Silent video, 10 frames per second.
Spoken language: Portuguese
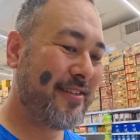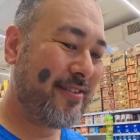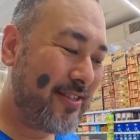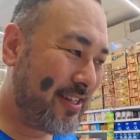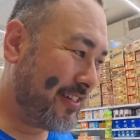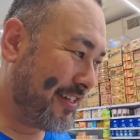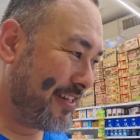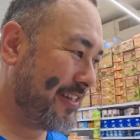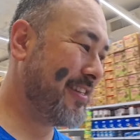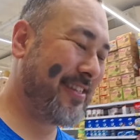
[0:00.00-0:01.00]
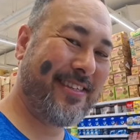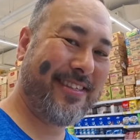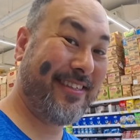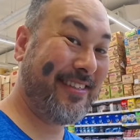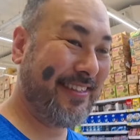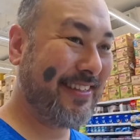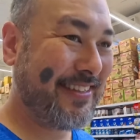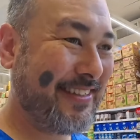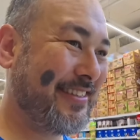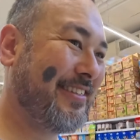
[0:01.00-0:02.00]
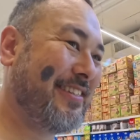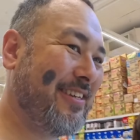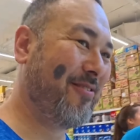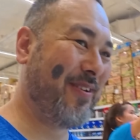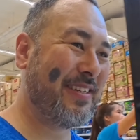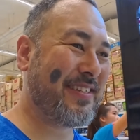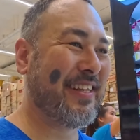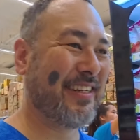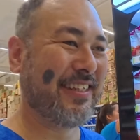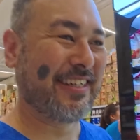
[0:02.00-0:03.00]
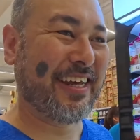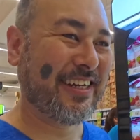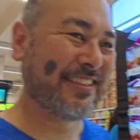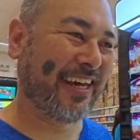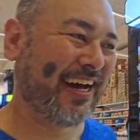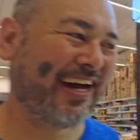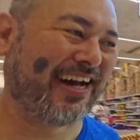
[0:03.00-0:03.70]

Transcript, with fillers: no dia a dia. Uhum. Felicidade da criança.